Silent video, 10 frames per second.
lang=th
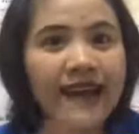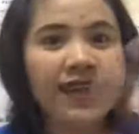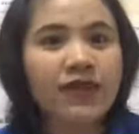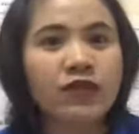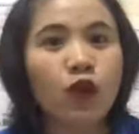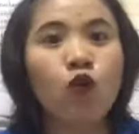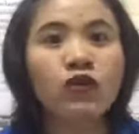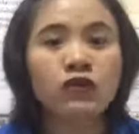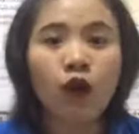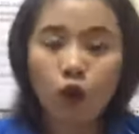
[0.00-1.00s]
เนี่ยแต่คุณ
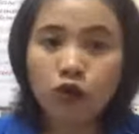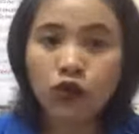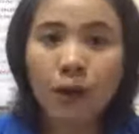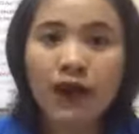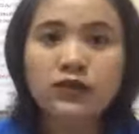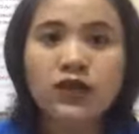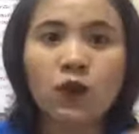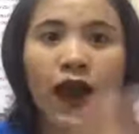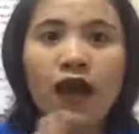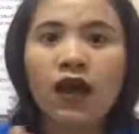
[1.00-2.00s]
คุณต้องไม่รู้สึก
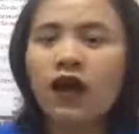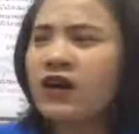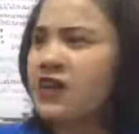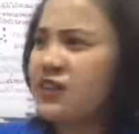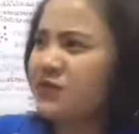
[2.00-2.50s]
ว่าเฮ้ย